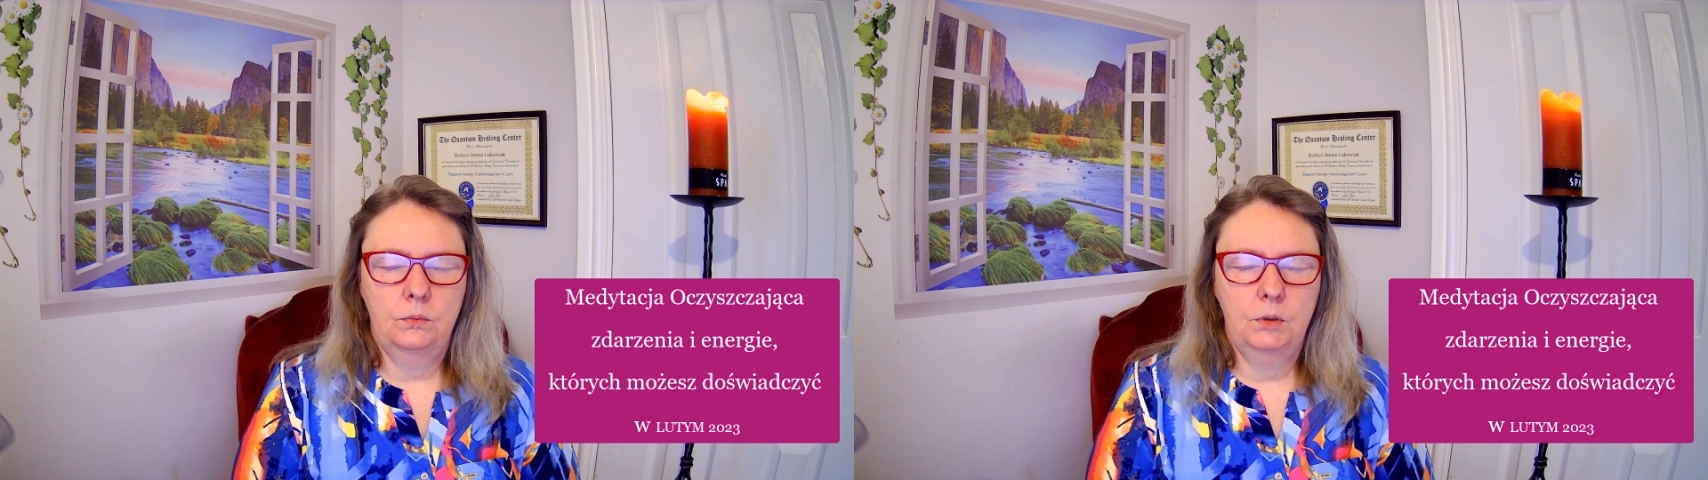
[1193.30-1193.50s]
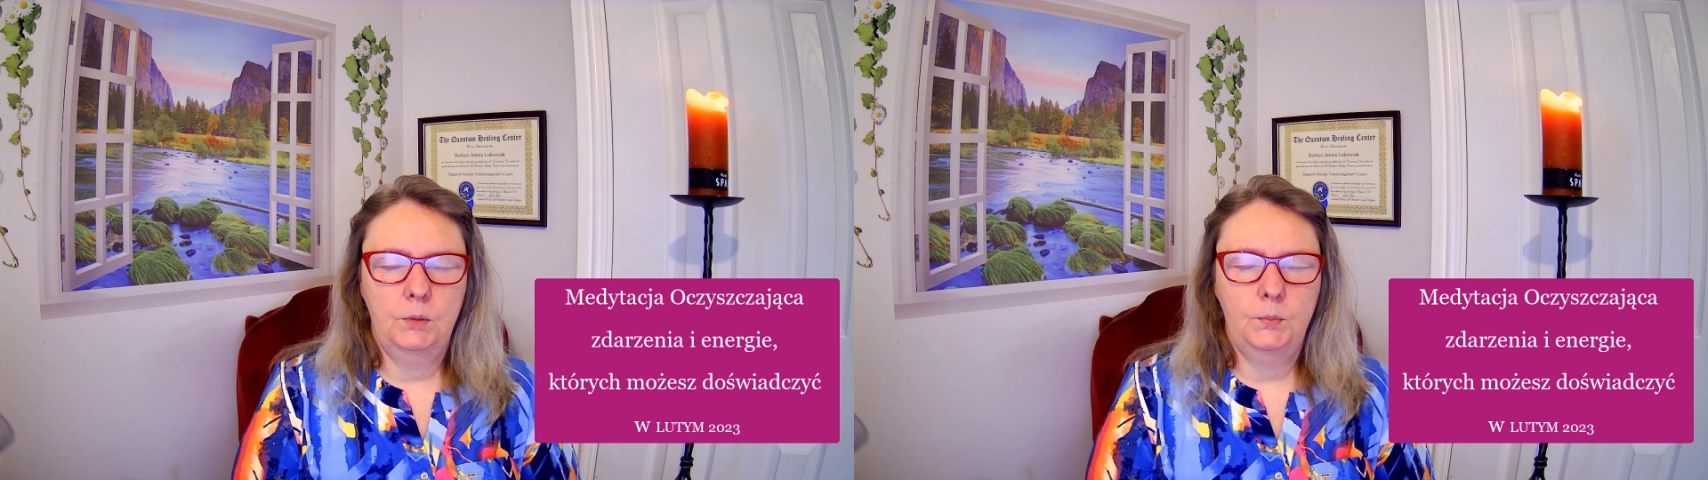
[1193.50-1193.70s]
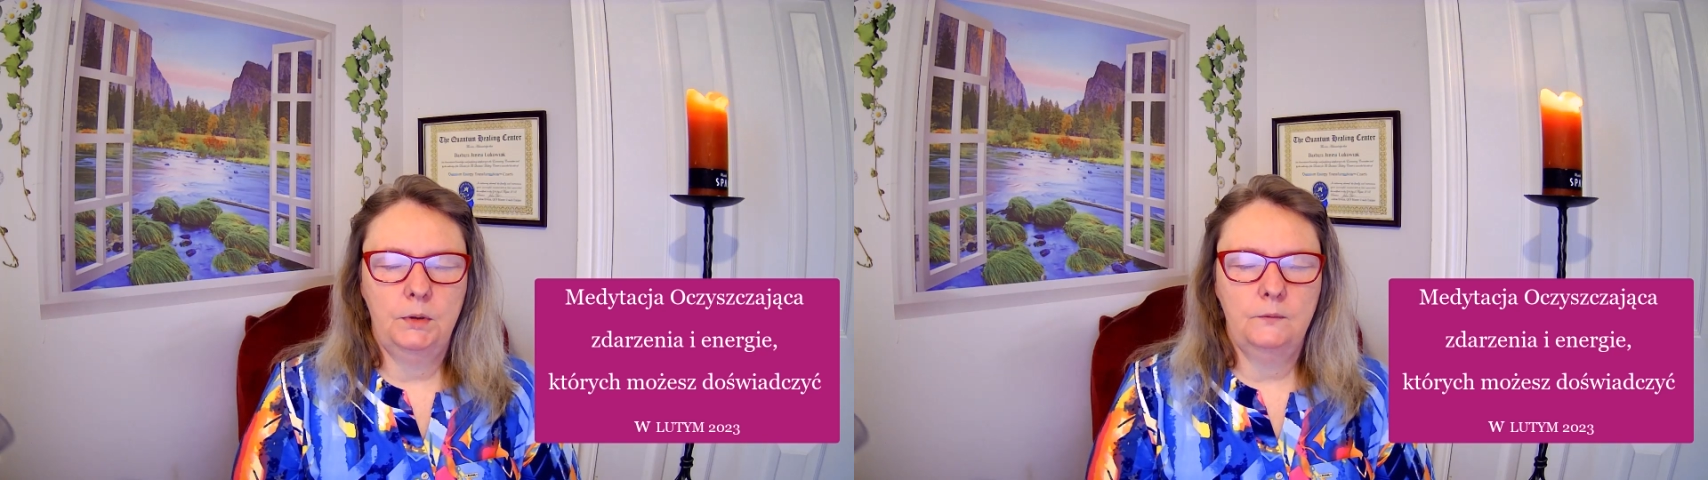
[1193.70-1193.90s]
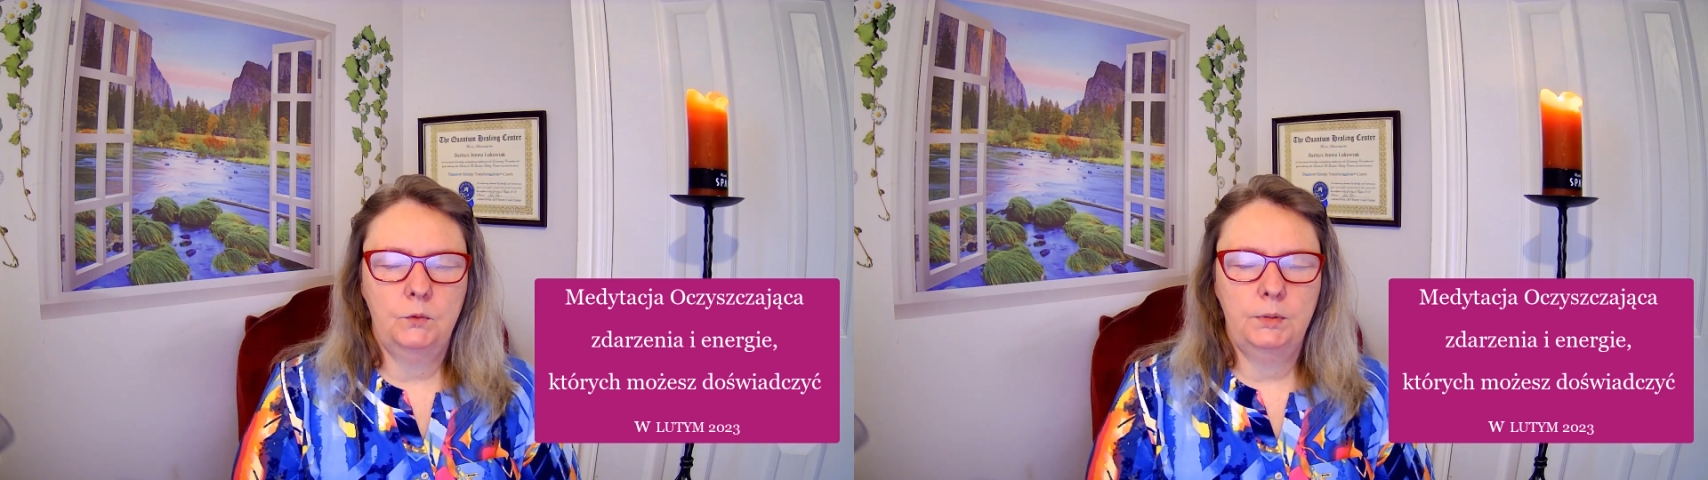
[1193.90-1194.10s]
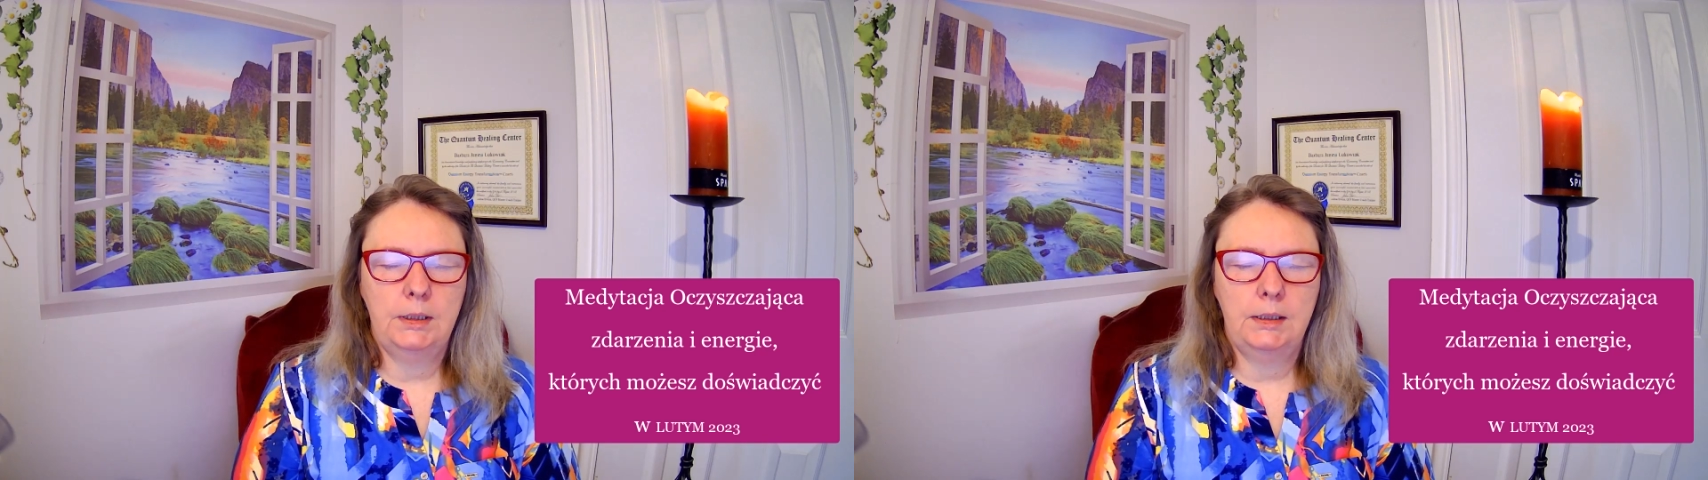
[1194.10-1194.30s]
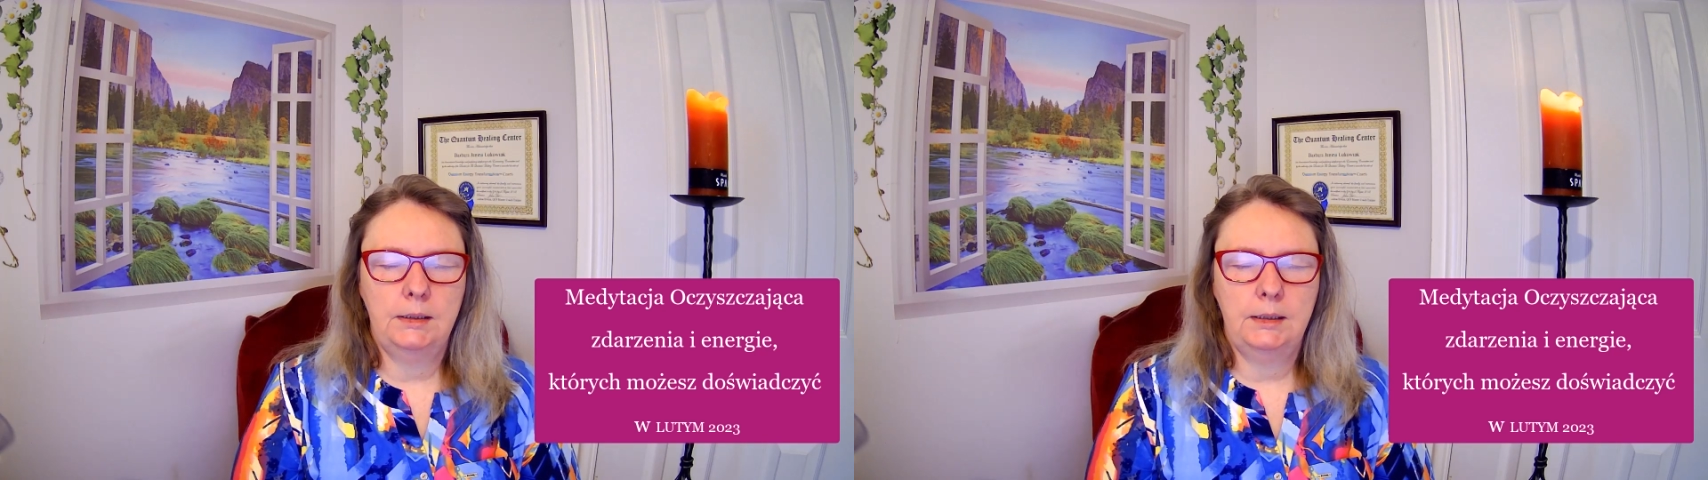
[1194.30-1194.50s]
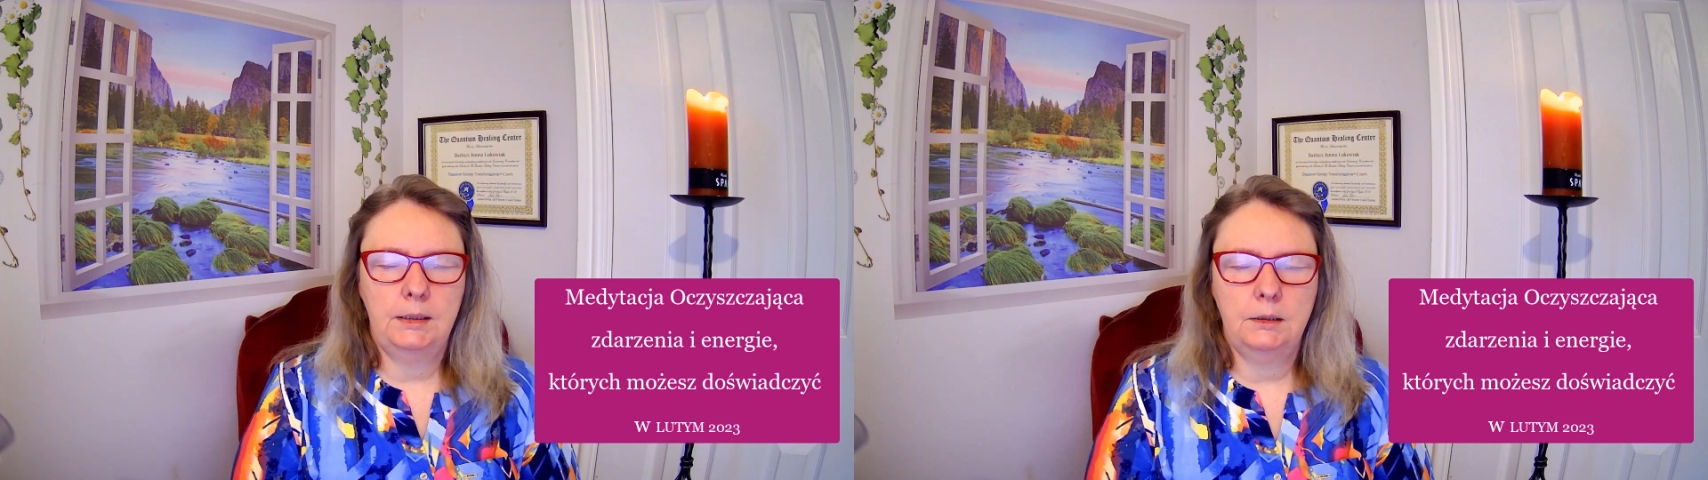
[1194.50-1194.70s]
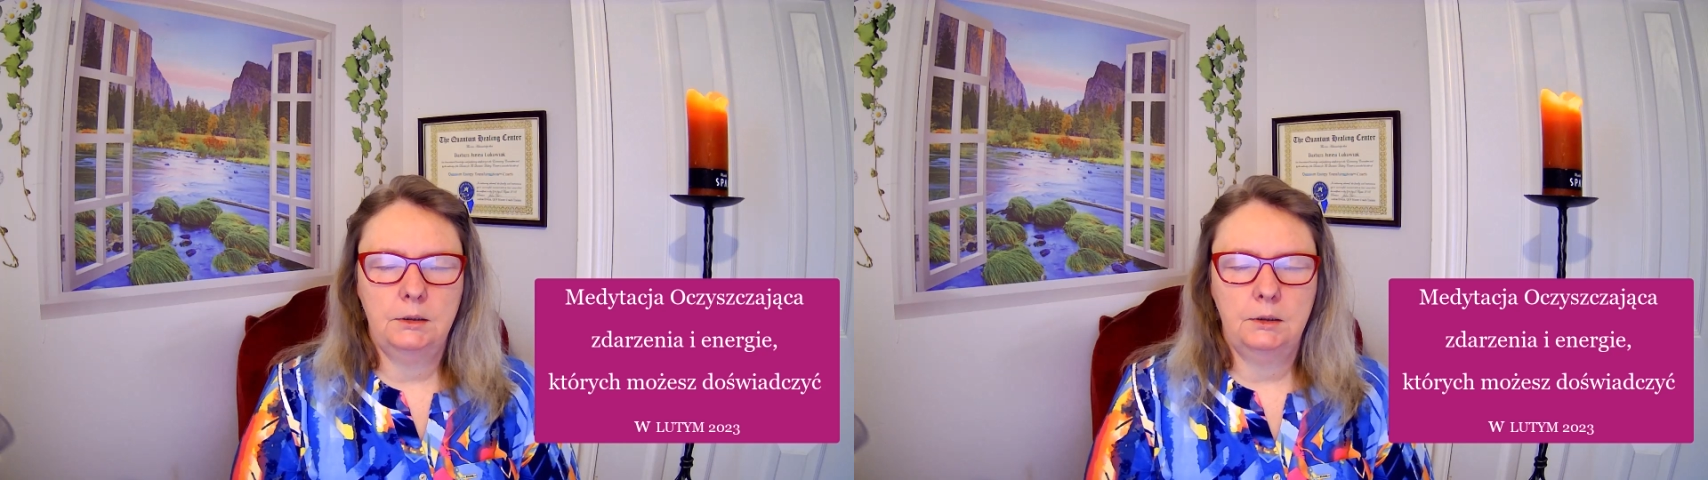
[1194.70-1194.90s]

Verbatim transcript: i pozwól, by ta energia się